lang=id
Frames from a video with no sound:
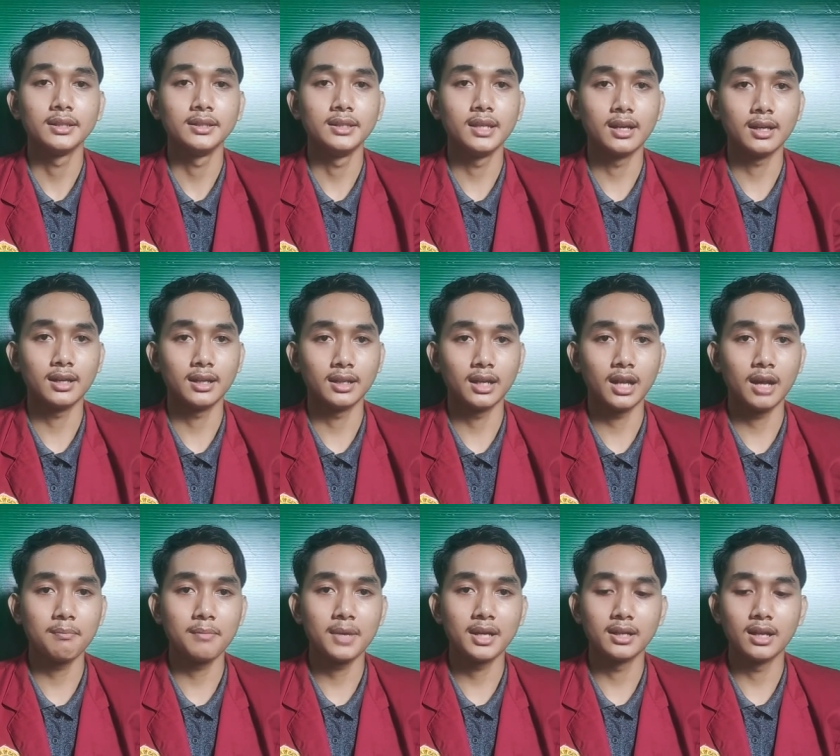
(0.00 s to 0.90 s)
Yang
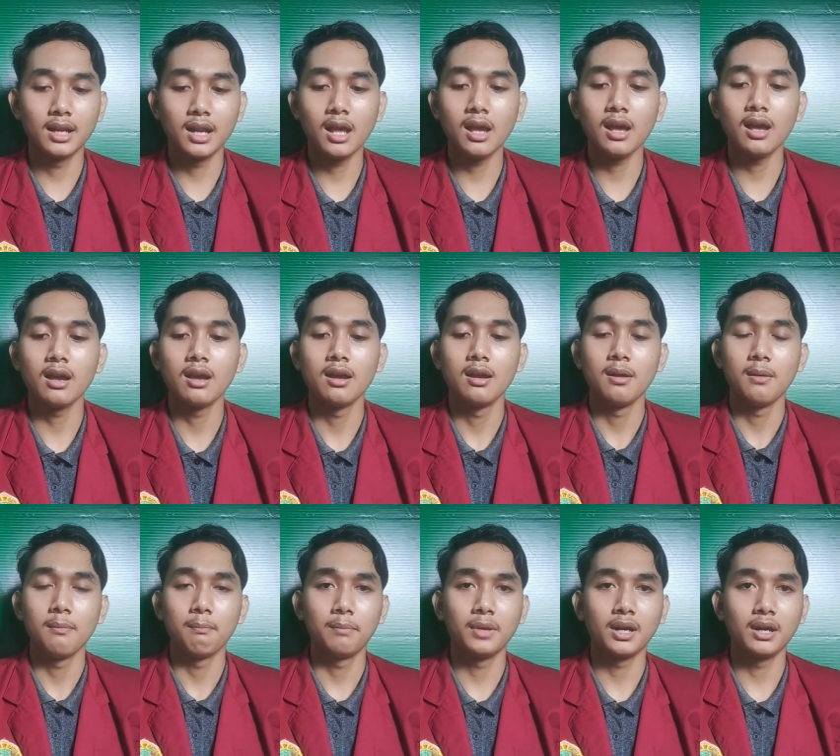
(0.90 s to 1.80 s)
keenam adalah
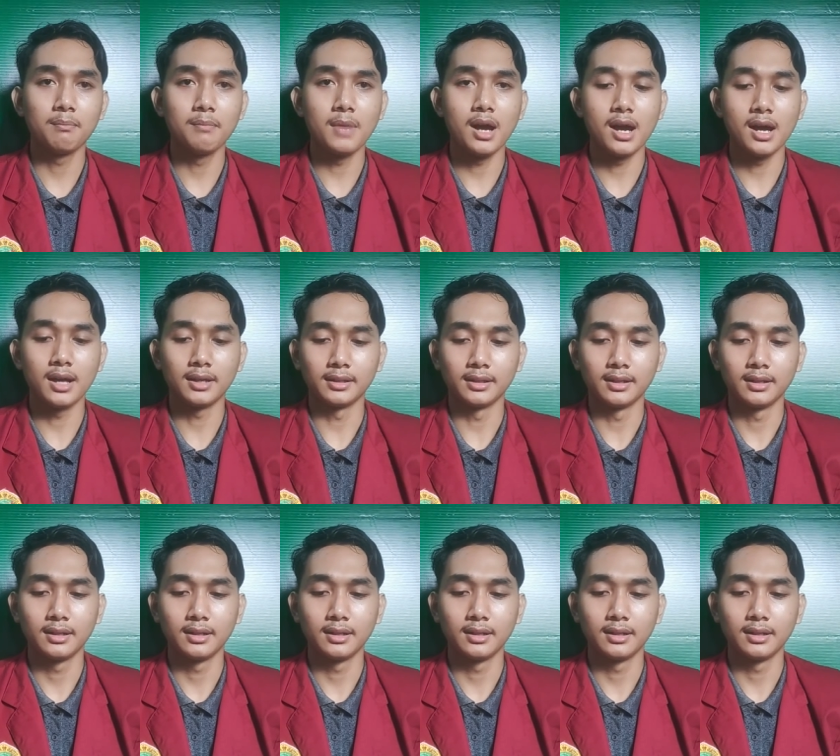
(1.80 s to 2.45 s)
pengembangan